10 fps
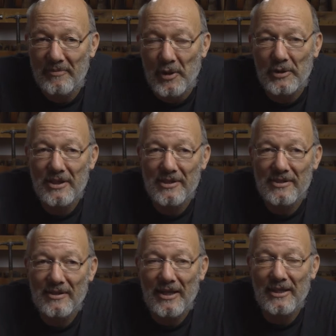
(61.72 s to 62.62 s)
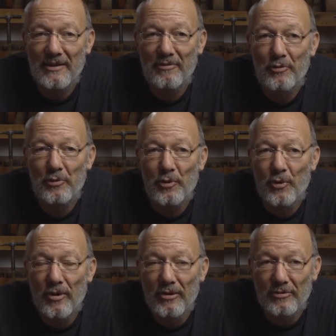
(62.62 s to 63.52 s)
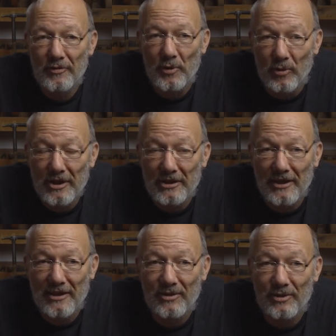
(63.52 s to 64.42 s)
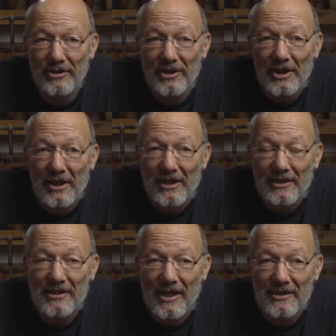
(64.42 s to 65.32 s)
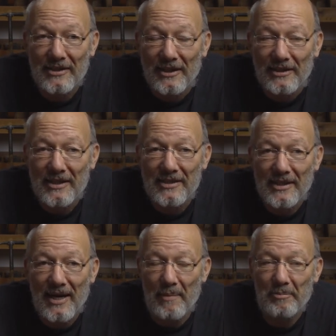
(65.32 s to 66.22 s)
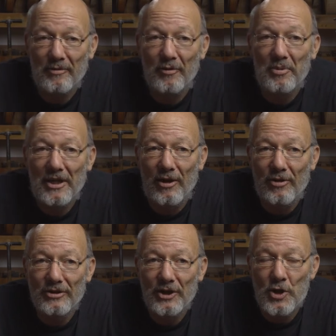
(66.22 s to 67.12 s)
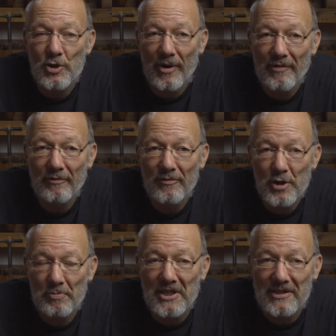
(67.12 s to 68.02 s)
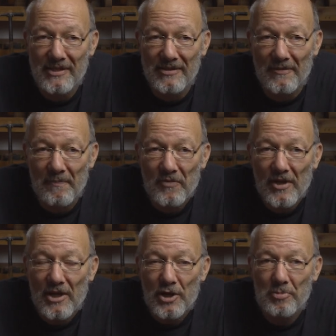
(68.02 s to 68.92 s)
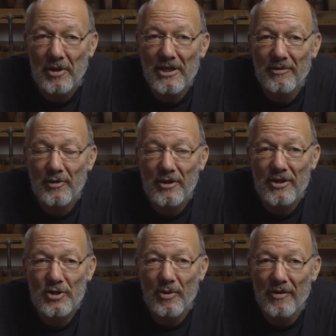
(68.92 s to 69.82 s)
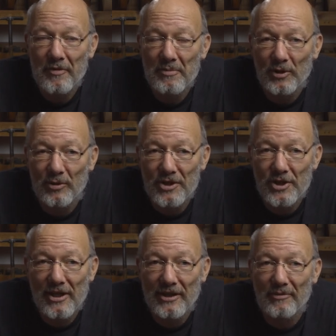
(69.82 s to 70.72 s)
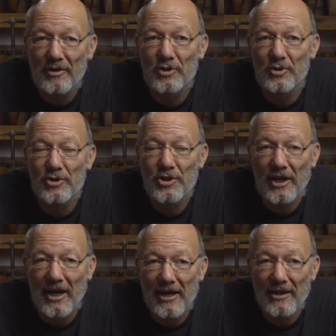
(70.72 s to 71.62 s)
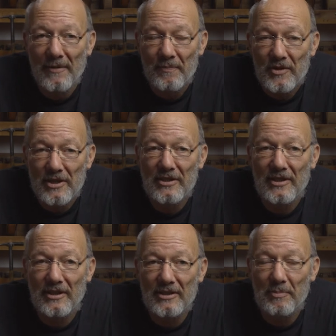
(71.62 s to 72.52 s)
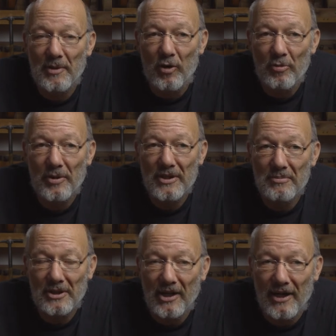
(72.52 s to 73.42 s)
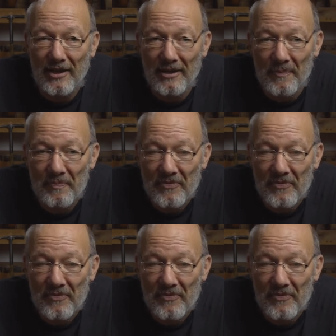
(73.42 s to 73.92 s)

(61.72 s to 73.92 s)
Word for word: weil das relativ viel Öle und Phenole drinnen hat. Das heißt, das kappt vom Klang die scharfen Spitzen. Sprich, für scharfe metallisch klingende französische Geigen ist es ein ganz brauchbares Material.